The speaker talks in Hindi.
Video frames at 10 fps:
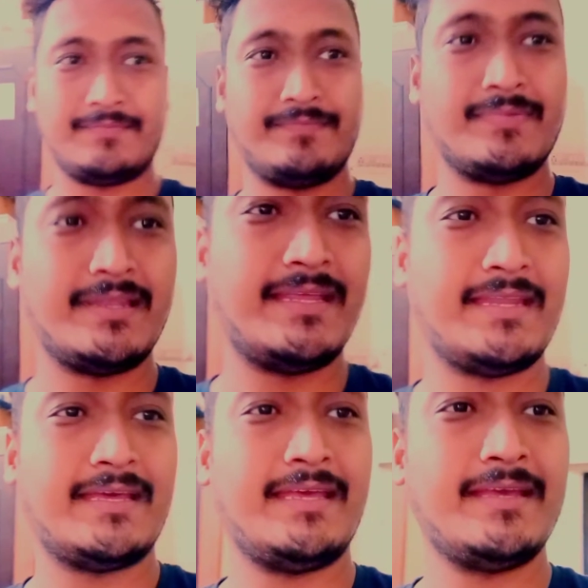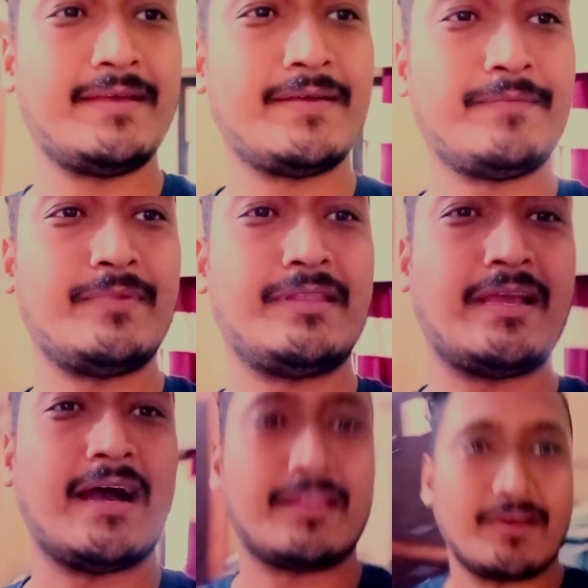आप बने रहें मैं
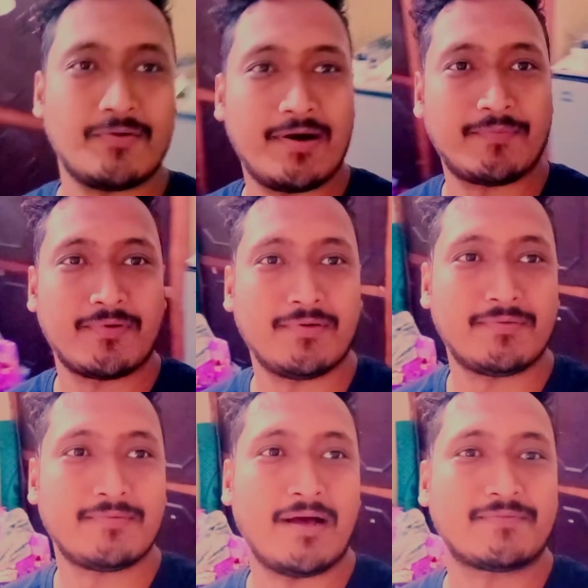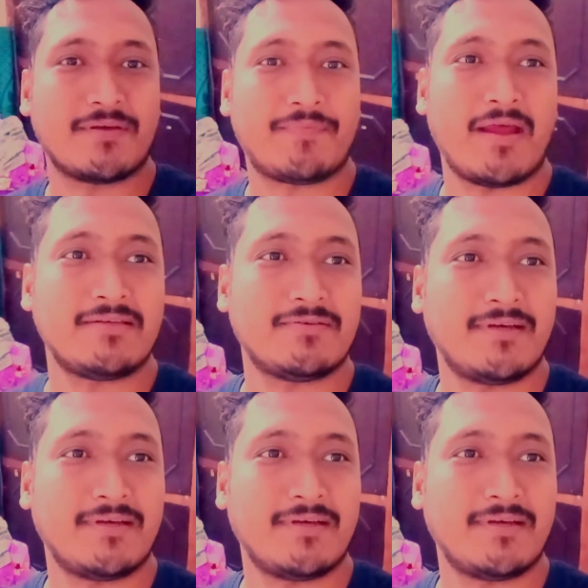दिखाता हूँ आपको आप सरप्राइज